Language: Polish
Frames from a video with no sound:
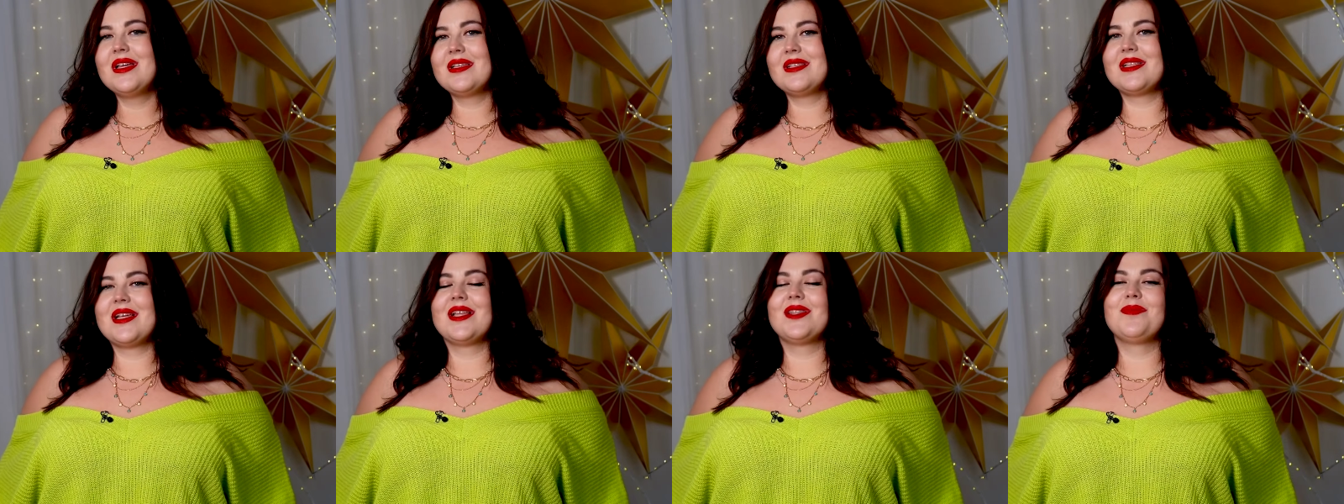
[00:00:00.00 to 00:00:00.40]

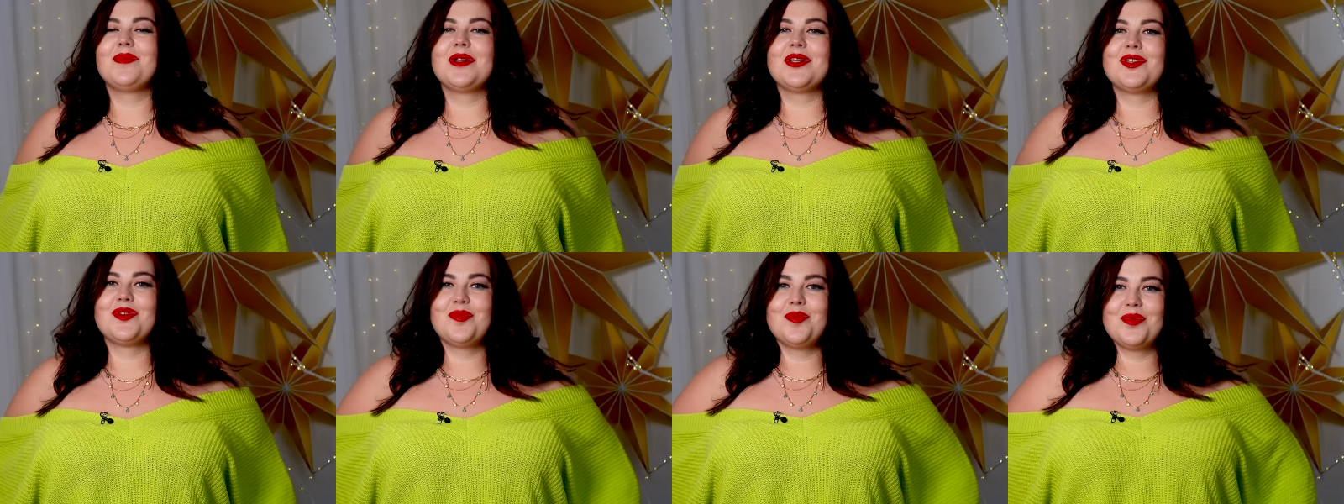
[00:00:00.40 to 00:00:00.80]

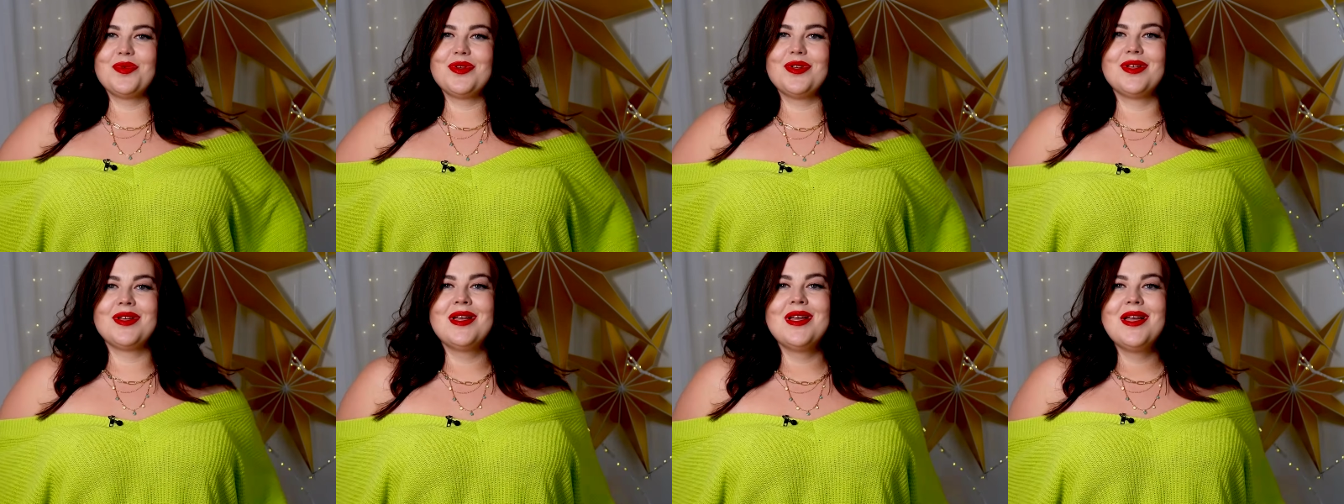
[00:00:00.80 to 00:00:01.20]
zadbać,
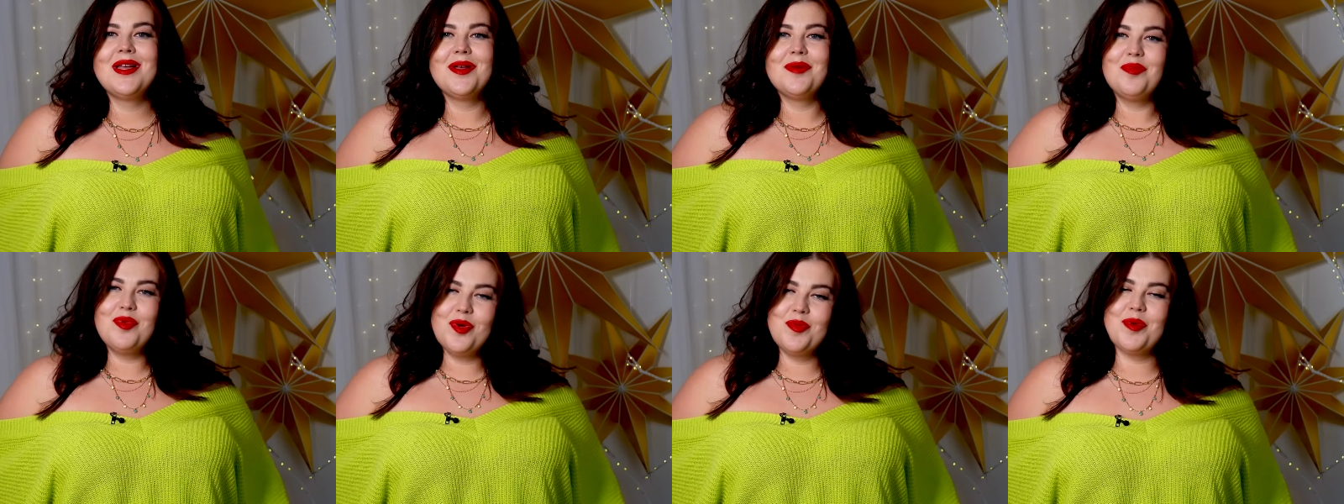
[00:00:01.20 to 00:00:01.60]
by
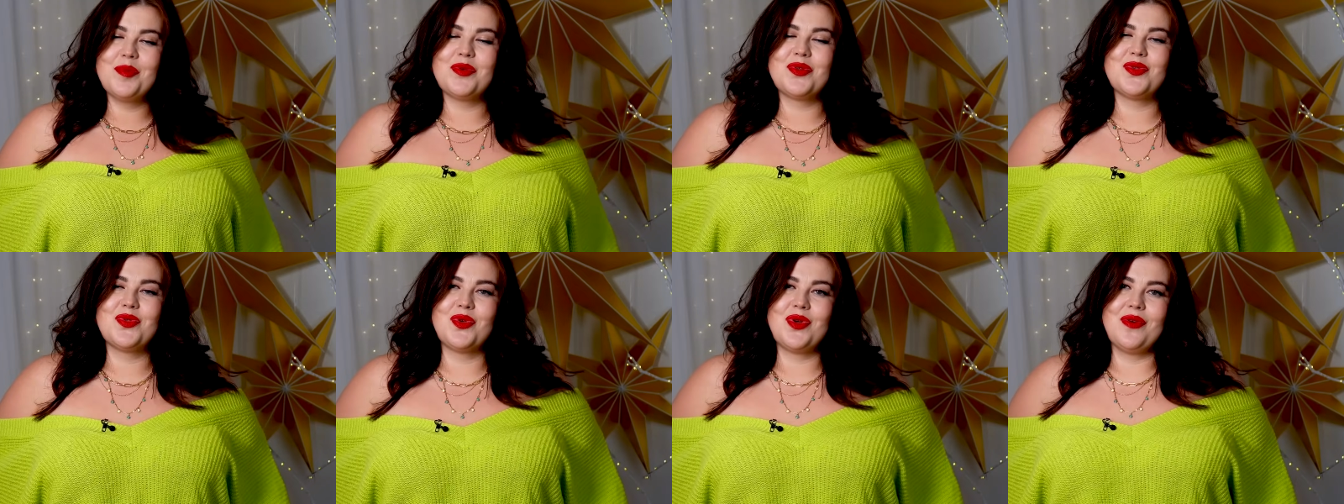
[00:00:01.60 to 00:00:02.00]
było
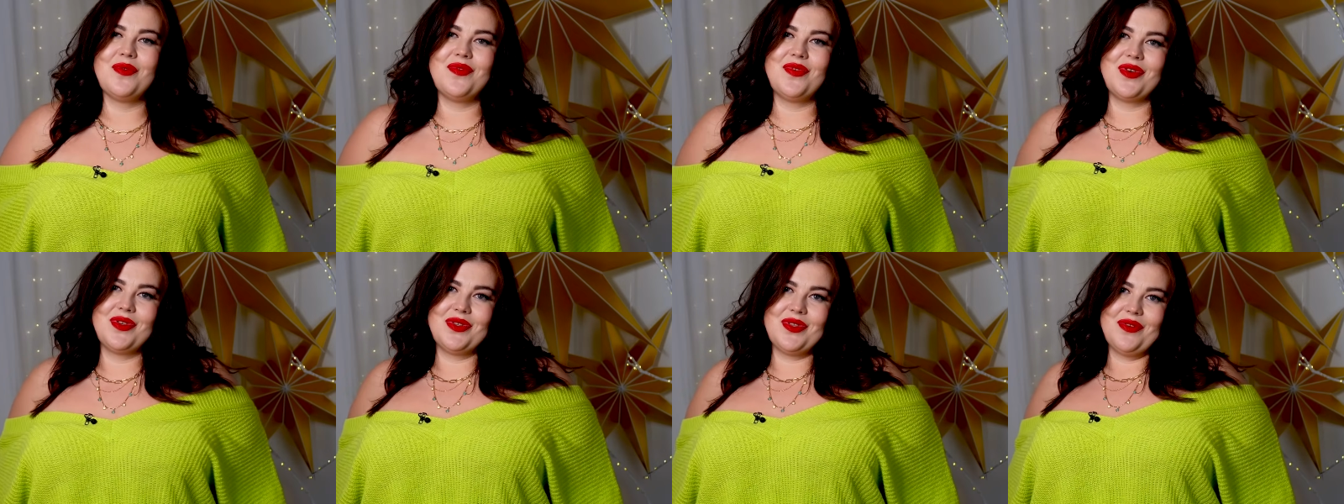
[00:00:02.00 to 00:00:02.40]
po prostu
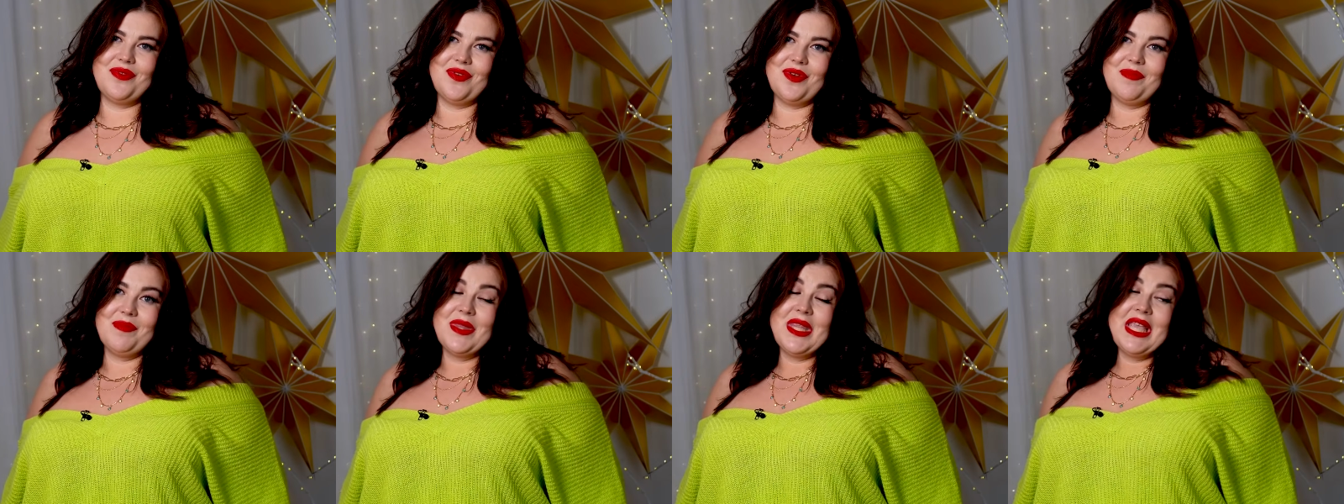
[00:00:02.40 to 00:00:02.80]

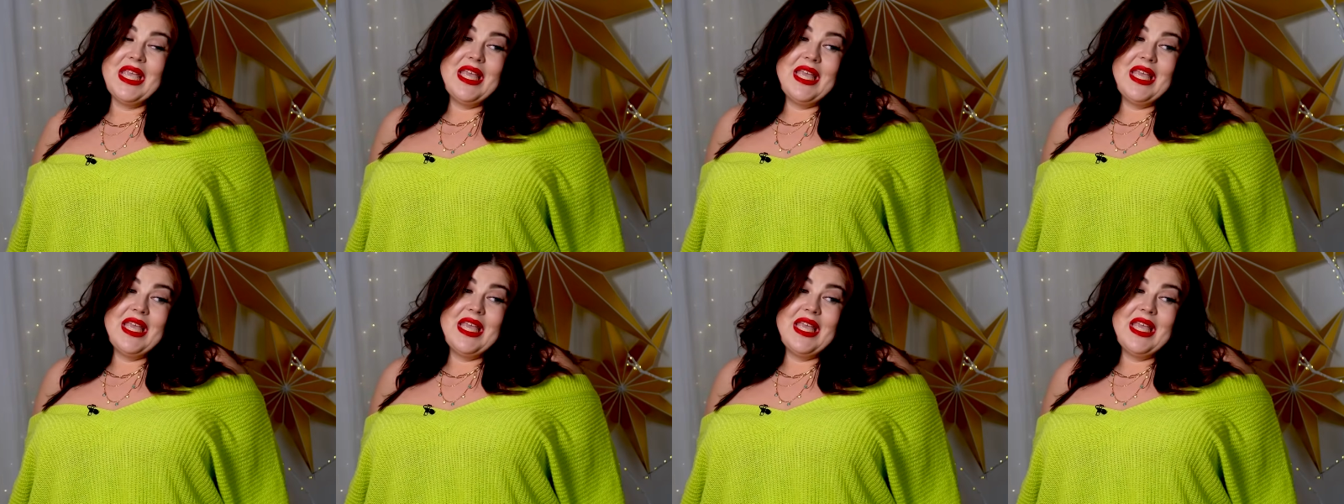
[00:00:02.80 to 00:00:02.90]
komfortowo.